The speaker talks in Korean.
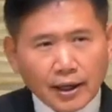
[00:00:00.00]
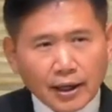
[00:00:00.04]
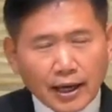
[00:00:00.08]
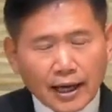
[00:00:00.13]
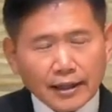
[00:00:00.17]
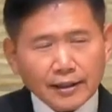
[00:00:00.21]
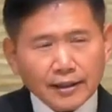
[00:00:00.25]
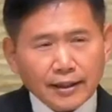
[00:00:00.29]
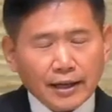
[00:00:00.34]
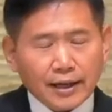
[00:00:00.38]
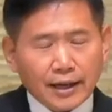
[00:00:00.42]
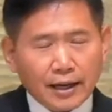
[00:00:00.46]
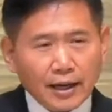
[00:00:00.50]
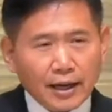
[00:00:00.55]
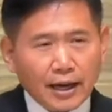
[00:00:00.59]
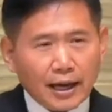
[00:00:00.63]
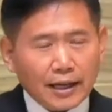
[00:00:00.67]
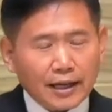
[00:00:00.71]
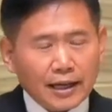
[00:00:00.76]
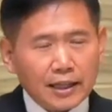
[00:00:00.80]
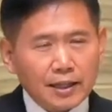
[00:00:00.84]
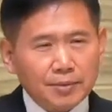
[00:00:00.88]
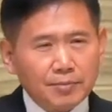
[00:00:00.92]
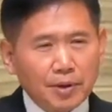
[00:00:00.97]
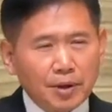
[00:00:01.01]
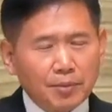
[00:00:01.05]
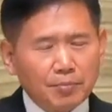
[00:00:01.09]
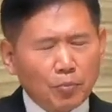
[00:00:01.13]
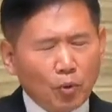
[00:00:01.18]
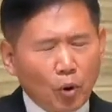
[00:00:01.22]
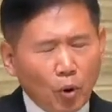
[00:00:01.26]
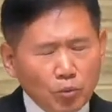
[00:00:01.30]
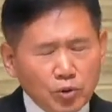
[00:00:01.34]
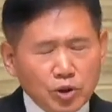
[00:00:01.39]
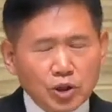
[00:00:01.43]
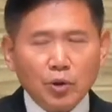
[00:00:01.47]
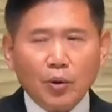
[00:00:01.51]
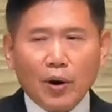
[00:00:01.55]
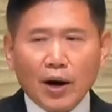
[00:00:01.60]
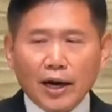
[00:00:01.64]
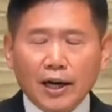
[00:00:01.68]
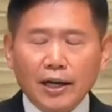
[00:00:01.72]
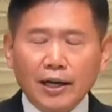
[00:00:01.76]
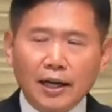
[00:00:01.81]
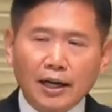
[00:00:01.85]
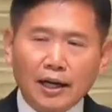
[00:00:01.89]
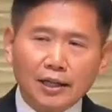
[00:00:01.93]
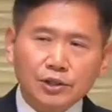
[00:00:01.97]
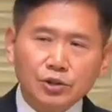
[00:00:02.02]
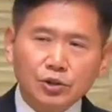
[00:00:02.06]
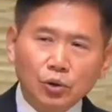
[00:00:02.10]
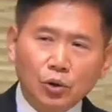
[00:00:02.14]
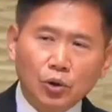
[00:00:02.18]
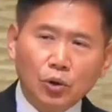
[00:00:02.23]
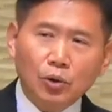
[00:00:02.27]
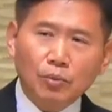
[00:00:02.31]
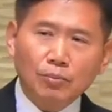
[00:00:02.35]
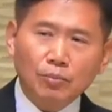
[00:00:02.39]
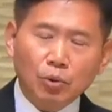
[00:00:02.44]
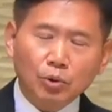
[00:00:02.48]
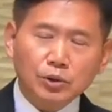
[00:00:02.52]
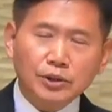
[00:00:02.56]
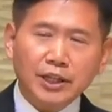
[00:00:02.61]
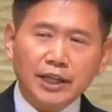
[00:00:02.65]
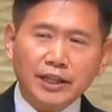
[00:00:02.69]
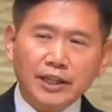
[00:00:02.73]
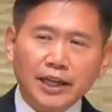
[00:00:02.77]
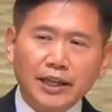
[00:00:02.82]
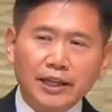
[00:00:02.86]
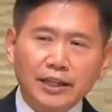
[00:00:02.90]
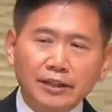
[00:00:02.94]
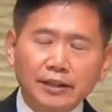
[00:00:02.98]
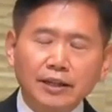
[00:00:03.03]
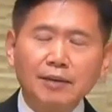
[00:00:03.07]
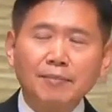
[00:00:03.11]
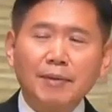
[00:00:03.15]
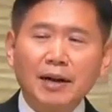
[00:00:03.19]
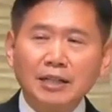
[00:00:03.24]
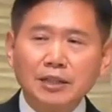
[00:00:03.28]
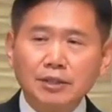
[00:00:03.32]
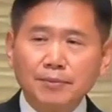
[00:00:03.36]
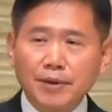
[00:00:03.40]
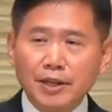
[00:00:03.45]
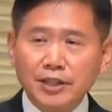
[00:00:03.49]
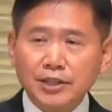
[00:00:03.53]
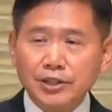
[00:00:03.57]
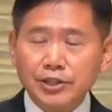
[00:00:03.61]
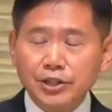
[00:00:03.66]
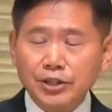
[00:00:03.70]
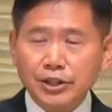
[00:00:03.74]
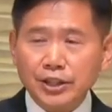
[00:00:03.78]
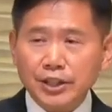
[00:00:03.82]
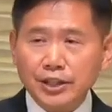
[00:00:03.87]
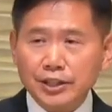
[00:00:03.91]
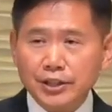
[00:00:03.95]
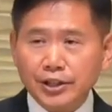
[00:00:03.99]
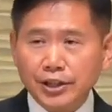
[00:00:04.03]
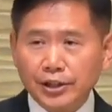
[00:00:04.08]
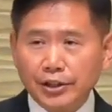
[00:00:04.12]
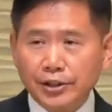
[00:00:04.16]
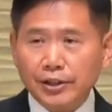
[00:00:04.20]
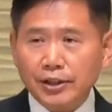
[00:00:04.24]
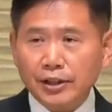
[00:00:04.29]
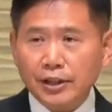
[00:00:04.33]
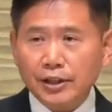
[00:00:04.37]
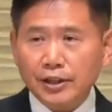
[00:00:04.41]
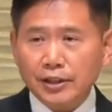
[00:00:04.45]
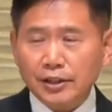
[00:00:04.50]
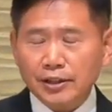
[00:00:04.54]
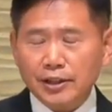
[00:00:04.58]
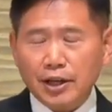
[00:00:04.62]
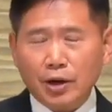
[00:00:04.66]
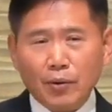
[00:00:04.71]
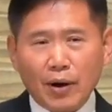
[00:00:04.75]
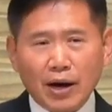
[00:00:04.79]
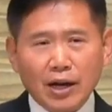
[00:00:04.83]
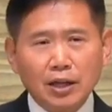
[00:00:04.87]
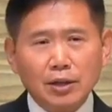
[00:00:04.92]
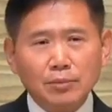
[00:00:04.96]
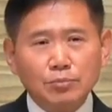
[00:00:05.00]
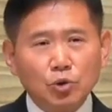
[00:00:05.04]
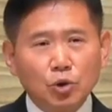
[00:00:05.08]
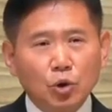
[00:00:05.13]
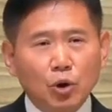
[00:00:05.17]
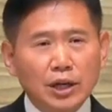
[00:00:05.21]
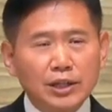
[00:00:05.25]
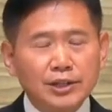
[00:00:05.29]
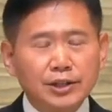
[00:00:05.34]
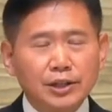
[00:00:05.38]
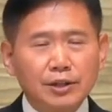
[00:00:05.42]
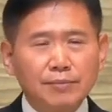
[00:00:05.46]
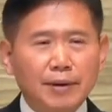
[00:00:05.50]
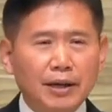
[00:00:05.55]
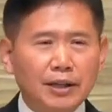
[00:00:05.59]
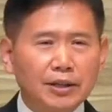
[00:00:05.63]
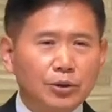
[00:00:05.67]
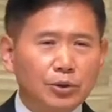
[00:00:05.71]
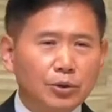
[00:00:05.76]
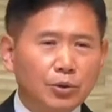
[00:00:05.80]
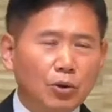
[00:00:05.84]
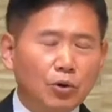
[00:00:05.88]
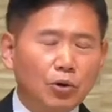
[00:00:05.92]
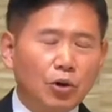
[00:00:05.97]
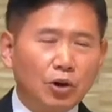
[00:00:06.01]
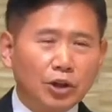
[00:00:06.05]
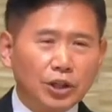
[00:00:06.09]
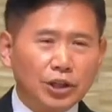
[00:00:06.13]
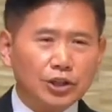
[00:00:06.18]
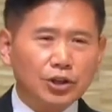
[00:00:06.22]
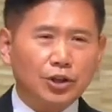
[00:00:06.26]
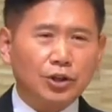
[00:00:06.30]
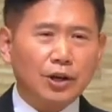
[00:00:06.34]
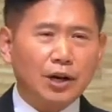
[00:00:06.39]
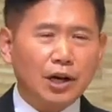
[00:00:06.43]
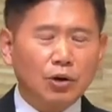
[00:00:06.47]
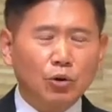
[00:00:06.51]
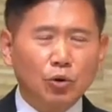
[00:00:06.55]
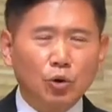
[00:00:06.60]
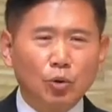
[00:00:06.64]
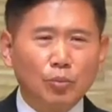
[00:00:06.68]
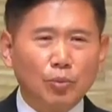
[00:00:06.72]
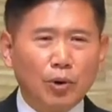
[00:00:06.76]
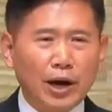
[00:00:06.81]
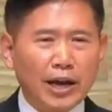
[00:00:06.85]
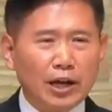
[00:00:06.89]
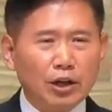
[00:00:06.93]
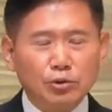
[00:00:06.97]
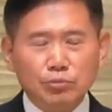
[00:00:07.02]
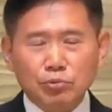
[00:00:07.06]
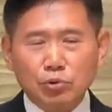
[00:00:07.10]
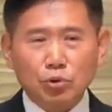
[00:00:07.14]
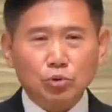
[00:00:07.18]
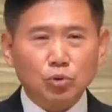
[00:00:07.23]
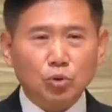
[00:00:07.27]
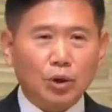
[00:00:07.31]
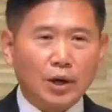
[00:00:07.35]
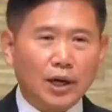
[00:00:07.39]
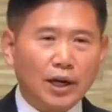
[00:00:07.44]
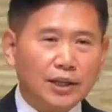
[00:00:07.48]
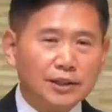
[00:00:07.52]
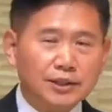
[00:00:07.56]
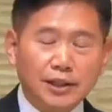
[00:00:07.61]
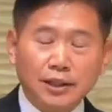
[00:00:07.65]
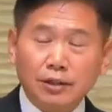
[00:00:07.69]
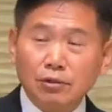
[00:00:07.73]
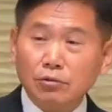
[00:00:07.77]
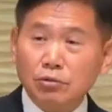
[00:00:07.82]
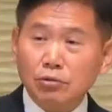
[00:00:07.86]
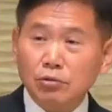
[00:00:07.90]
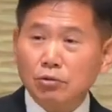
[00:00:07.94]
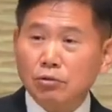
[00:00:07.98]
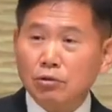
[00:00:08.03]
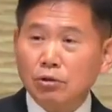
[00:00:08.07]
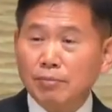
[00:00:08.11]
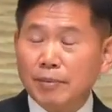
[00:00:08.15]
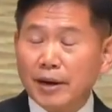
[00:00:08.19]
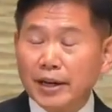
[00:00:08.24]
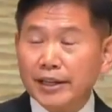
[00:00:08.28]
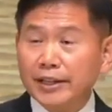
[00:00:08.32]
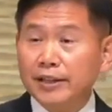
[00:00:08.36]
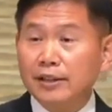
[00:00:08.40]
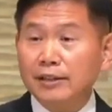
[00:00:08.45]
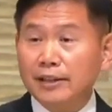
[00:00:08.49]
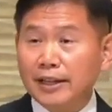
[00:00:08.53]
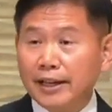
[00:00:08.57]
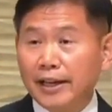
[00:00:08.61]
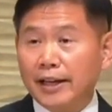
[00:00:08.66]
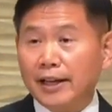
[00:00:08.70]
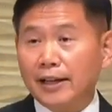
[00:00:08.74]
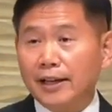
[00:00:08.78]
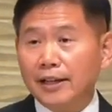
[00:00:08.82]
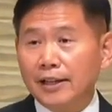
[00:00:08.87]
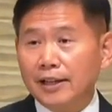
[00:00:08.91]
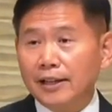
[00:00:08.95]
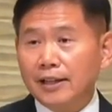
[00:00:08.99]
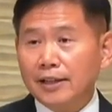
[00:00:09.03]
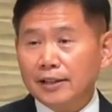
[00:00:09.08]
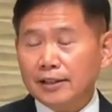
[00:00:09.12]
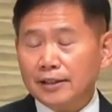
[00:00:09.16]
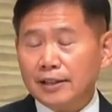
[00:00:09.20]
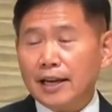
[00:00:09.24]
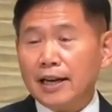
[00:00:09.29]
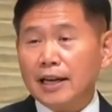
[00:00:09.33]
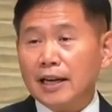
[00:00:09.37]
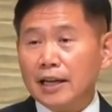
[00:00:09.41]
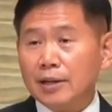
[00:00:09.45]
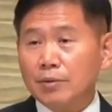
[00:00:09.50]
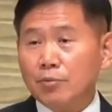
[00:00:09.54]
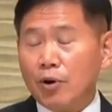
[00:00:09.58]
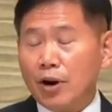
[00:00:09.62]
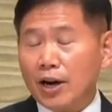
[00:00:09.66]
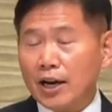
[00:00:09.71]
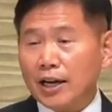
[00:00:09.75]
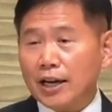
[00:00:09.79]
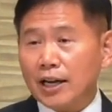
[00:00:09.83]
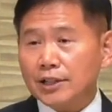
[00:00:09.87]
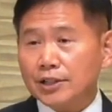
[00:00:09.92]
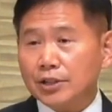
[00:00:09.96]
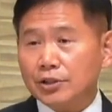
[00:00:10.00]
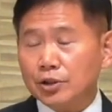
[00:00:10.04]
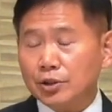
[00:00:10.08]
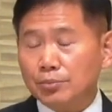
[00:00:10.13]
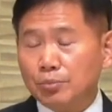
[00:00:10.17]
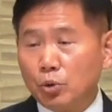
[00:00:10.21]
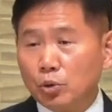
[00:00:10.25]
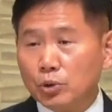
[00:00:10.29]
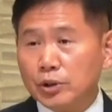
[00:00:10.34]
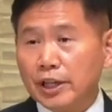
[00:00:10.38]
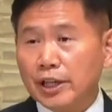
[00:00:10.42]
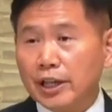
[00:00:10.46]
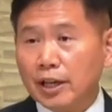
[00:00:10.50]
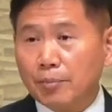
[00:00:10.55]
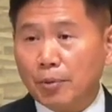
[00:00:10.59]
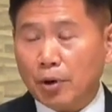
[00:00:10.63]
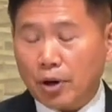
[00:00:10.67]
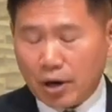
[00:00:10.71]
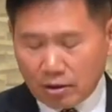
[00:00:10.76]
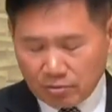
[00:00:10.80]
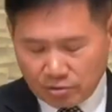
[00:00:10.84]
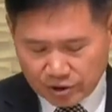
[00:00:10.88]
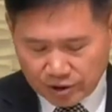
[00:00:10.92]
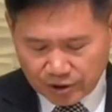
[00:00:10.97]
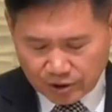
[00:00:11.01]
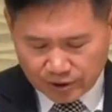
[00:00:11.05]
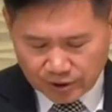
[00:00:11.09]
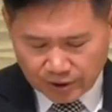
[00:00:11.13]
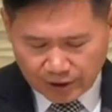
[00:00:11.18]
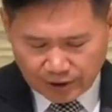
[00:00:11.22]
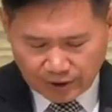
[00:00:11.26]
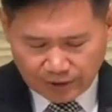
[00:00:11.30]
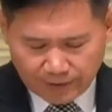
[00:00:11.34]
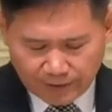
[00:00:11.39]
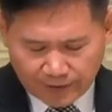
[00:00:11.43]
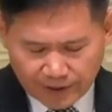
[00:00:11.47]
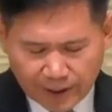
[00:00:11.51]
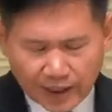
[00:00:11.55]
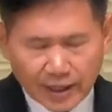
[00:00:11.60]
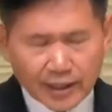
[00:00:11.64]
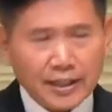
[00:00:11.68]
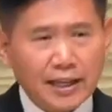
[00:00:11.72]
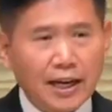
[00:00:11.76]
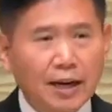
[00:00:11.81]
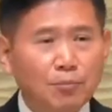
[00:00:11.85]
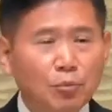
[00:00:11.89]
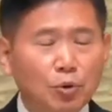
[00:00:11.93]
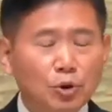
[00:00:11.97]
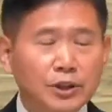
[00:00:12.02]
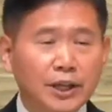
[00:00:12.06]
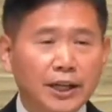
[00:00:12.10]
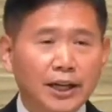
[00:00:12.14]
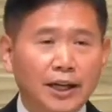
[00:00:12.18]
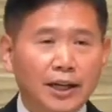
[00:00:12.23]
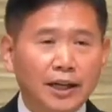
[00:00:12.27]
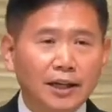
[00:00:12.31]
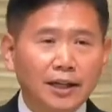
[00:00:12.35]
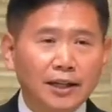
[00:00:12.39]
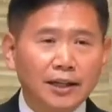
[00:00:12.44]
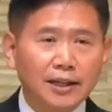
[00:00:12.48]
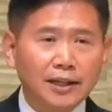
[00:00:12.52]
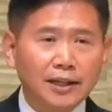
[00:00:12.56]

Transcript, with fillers: 한때 하나님이 몹시 화가 나가지고 모세에게 이렇게 말씀하신 적이 있어요. 그들이 황금 송아지를 만들고 거기 절하고 뭐 애굽으로 돌아가자 그러고 막 이럴 때 그때 하나님 화가 나셔서 모세에게 뭐라고 그러셨어요? 야 모세야